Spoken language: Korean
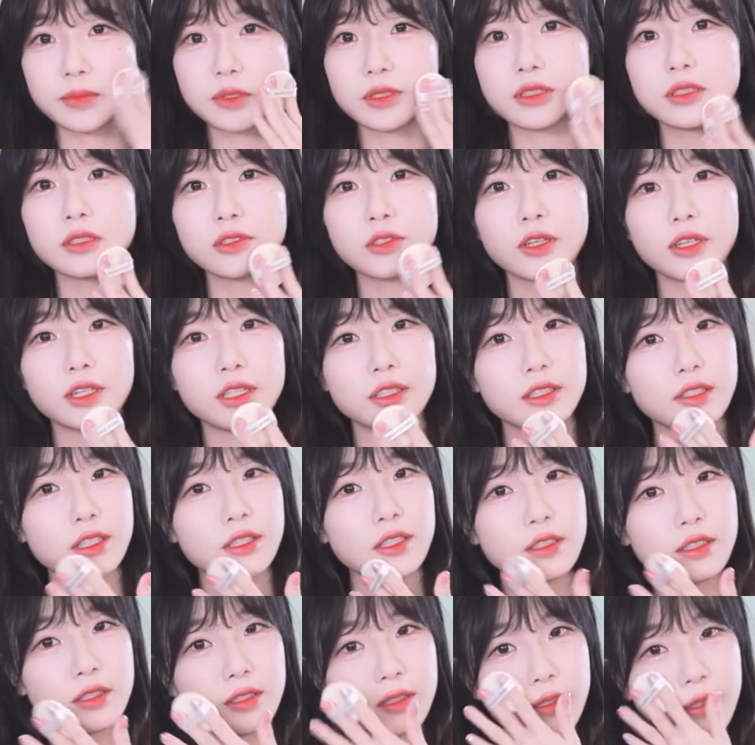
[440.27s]
들은 거
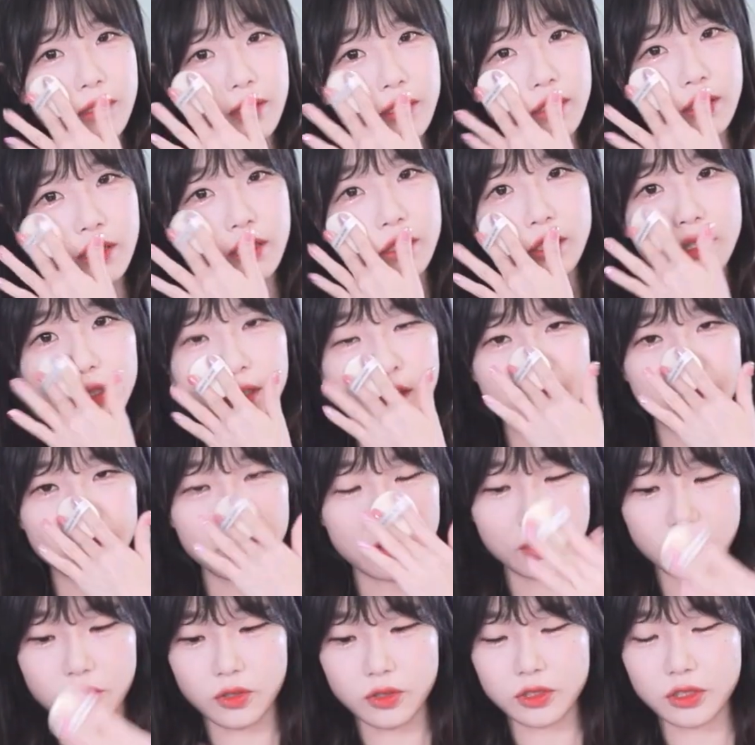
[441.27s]
아니야?
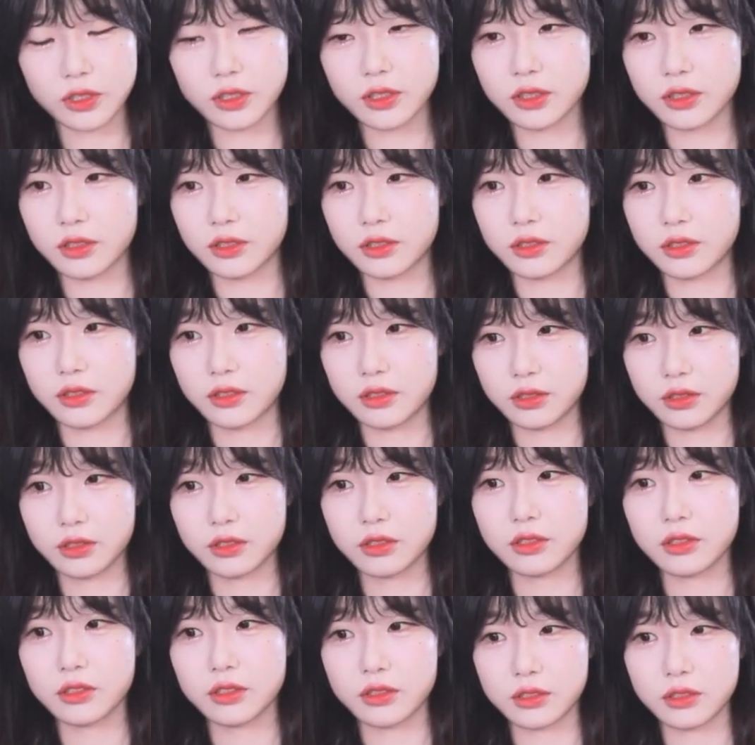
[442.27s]
아 거기가
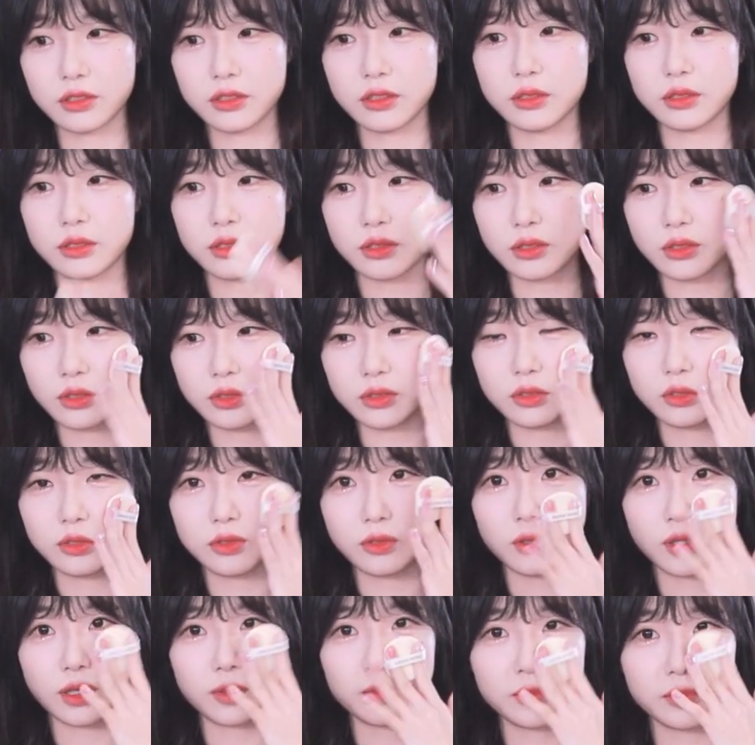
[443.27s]
그 있어
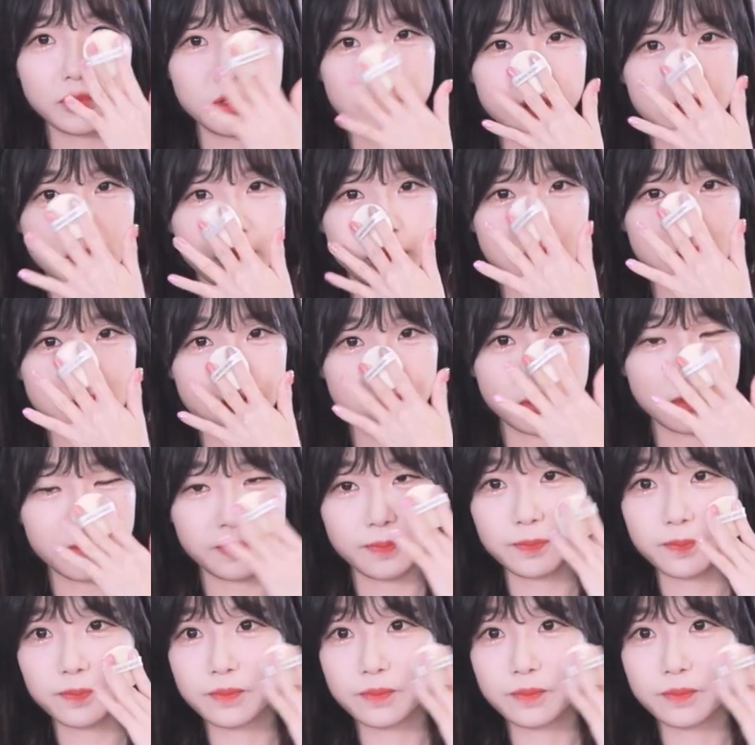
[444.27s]
들어가면 있어.